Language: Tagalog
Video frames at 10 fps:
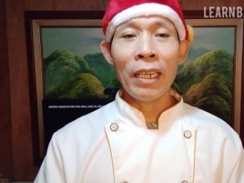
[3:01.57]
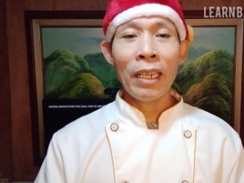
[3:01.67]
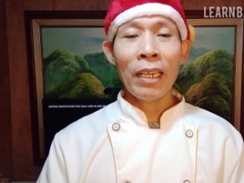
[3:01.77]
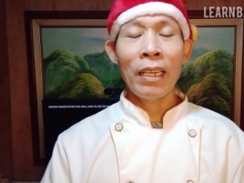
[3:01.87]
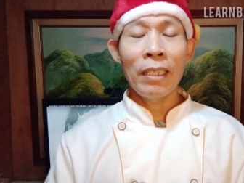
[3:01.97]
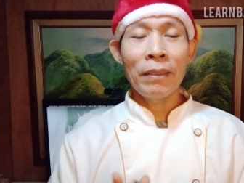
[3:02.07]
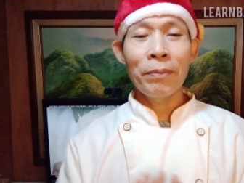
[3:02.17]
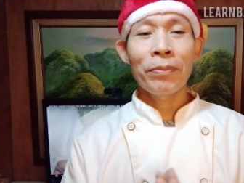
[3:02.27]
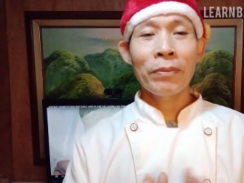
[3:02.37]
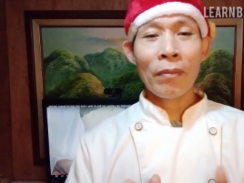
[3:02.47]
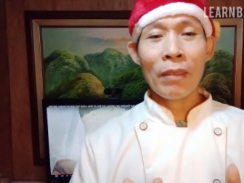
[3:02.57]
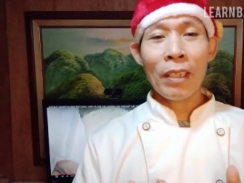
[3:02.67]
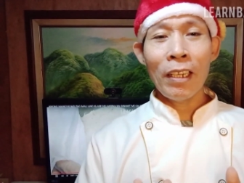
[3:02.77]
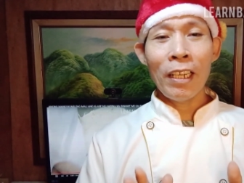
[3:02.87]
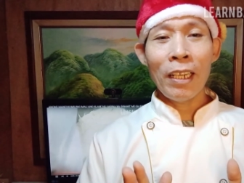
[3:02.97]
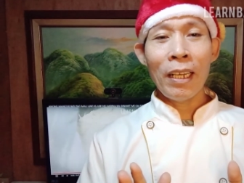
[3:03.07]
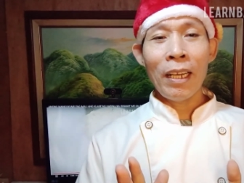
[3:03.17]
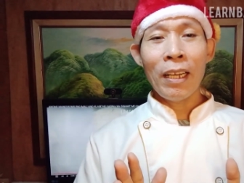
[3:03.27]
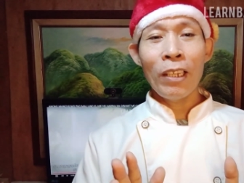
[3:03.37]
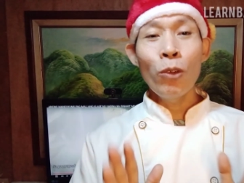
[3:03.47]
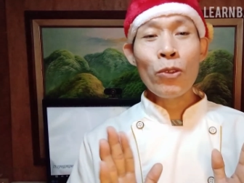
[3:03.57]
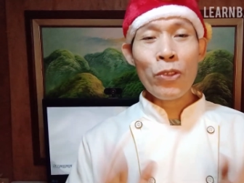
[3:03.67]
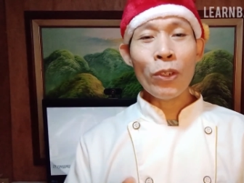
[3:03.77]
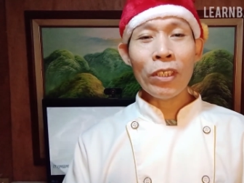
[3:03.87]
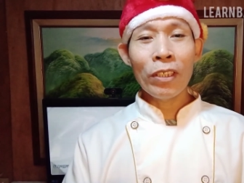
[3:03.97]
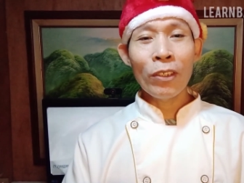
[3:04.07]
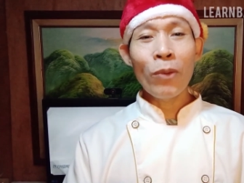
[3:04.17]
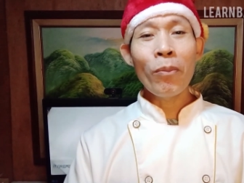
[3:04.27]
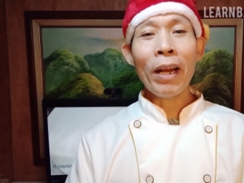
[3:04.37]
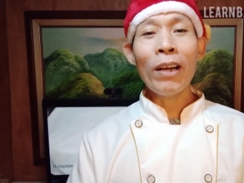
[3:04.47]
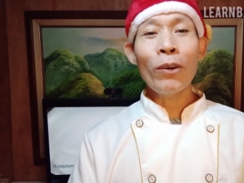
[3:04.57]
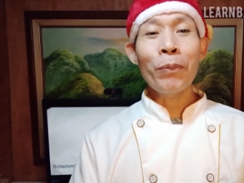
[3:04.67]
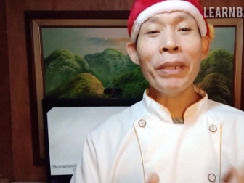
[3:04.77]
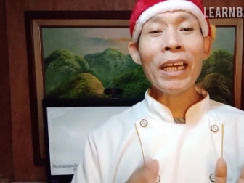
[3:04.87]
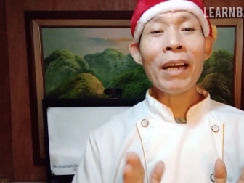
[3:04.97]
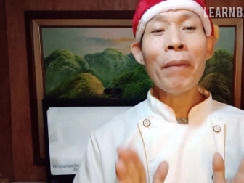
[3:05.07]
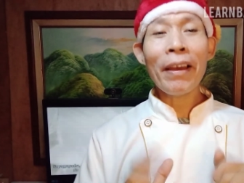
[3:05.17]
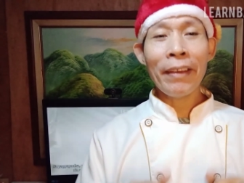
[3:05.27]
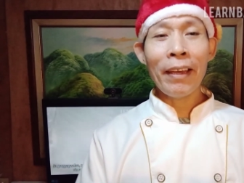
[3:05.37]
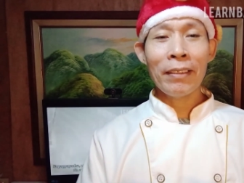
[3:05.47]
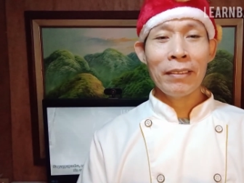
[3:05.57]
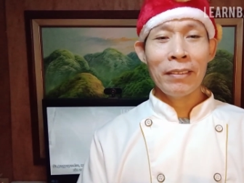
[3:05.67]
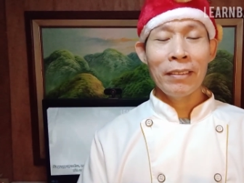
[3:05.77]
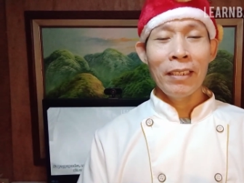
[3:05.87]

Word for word: na uh, lungsod kumbaga or pinakabayan.